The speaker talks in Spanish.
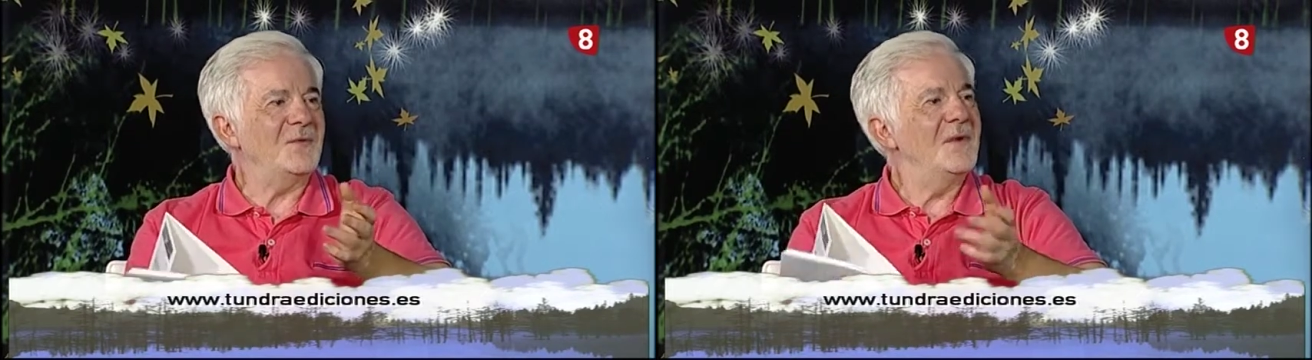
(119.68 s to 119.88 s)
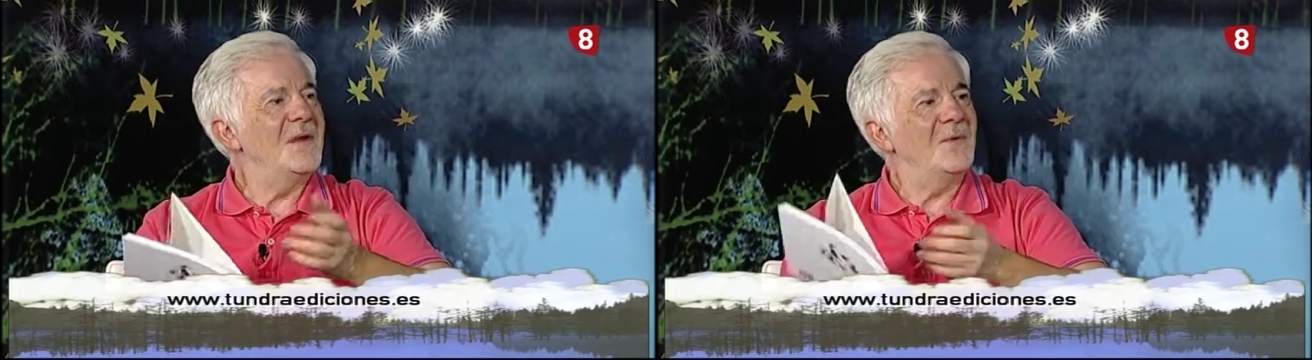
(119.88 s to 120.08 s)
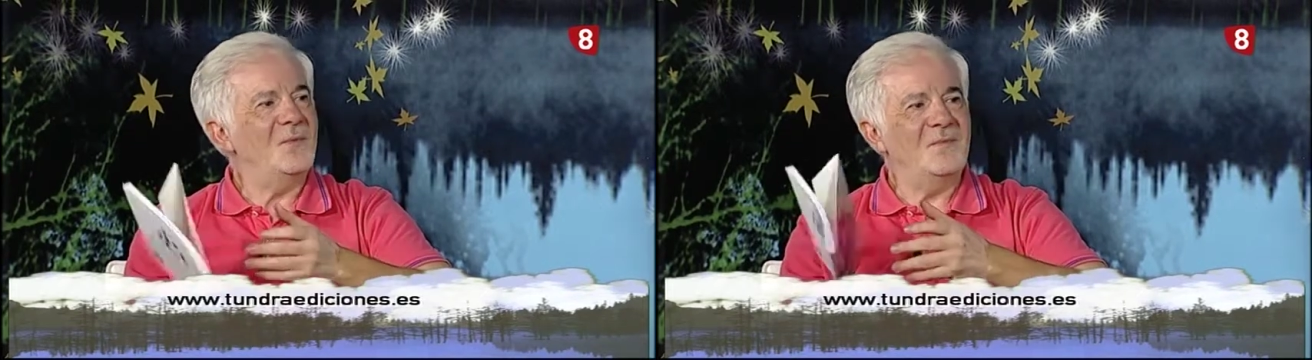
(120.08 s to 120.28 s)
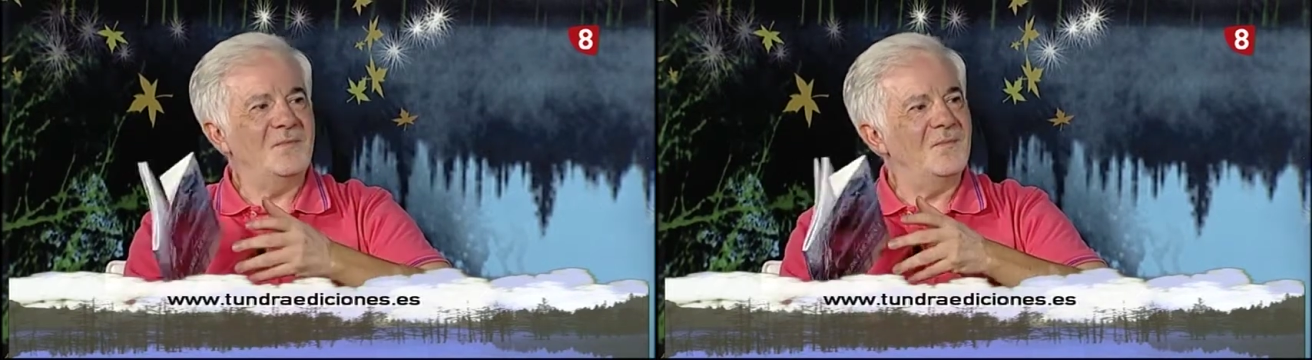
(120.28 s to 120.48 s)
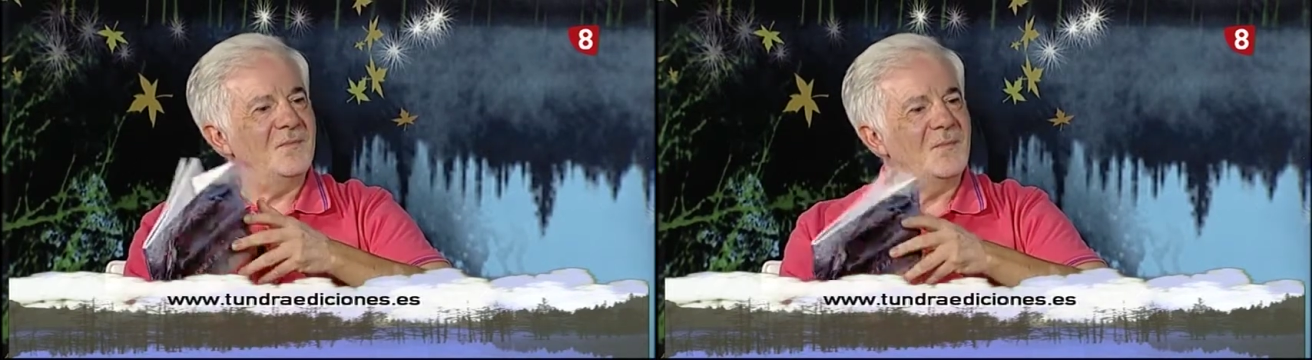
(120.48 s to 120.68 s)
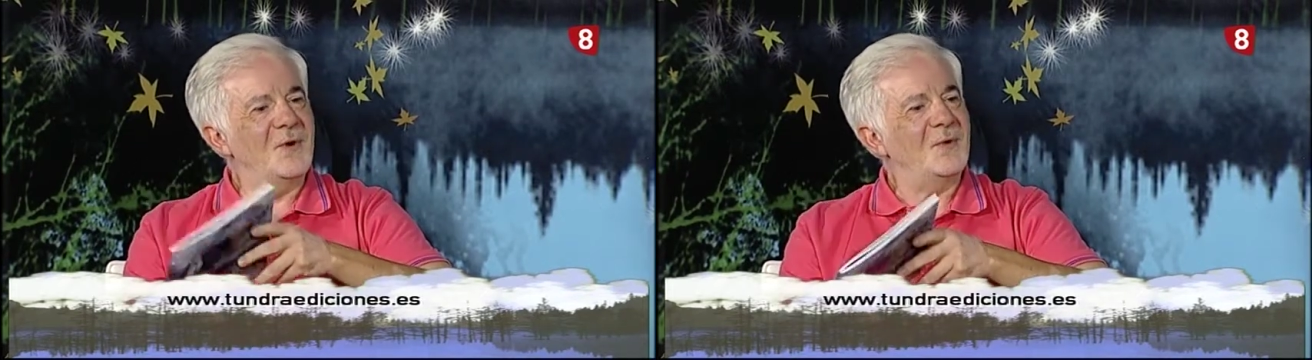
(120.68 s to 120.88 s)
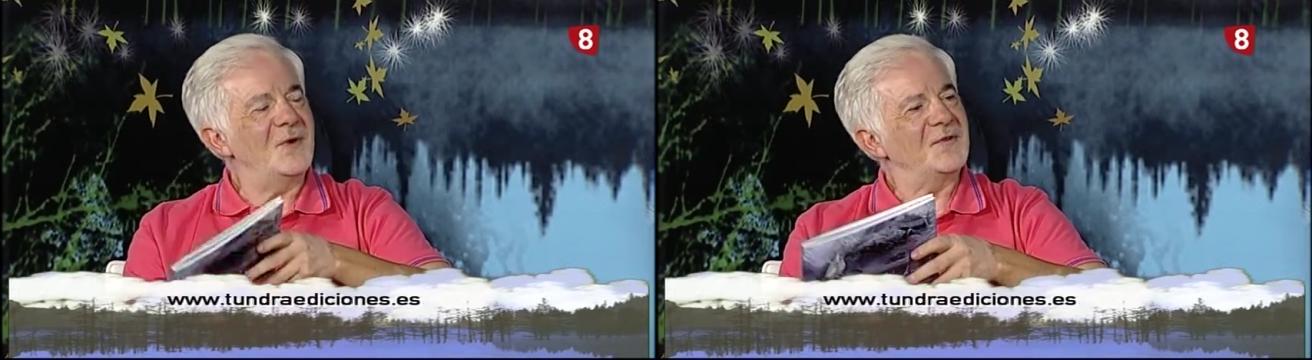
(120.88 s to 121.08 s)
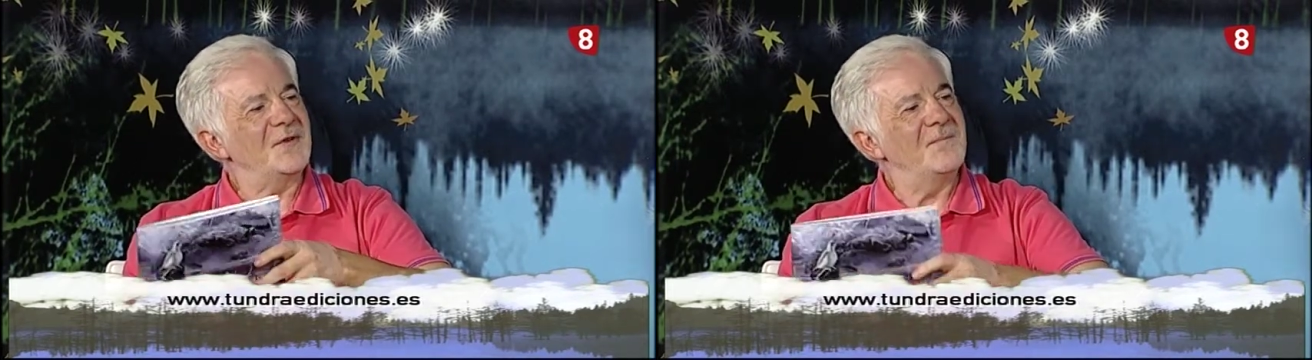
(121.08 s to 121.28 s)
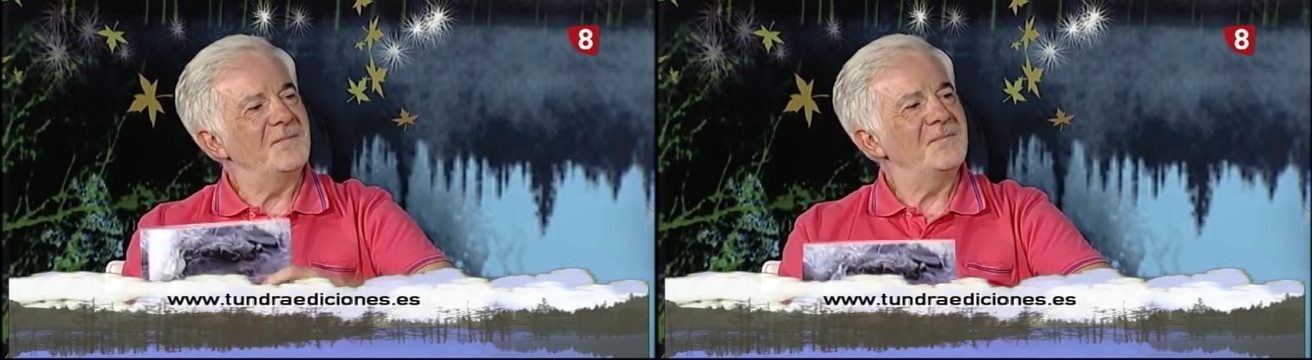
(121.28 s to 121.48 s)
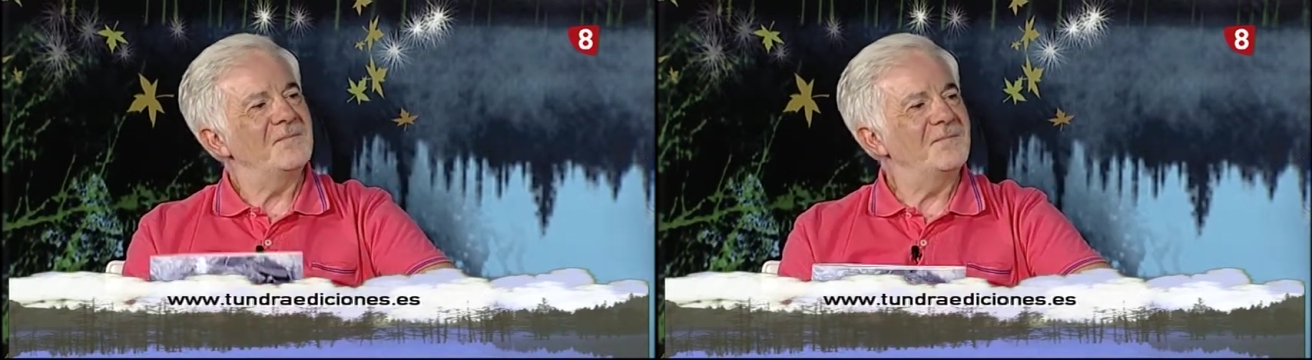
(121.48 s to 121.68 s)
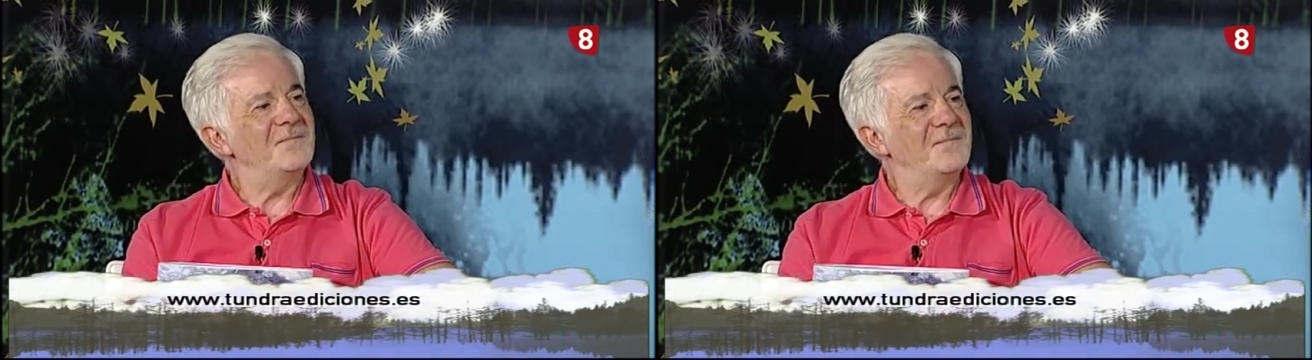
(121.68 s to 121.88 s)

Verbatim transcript: Cuando te metes en Tundra Ediciones, en la